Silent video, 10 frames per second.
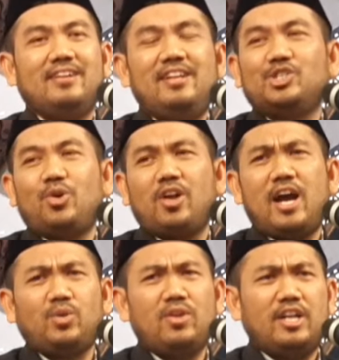jadi di
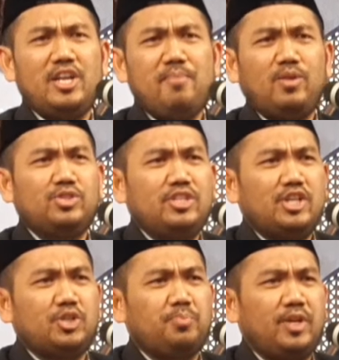sorga itu nanti
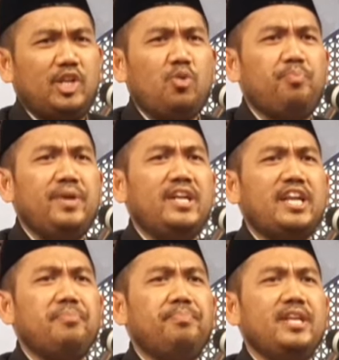manusia seperti upin
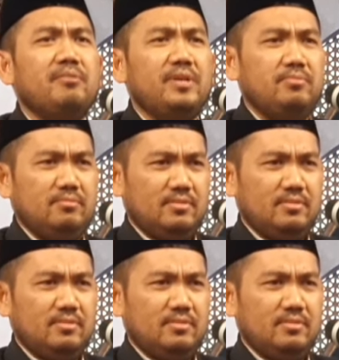dan ipin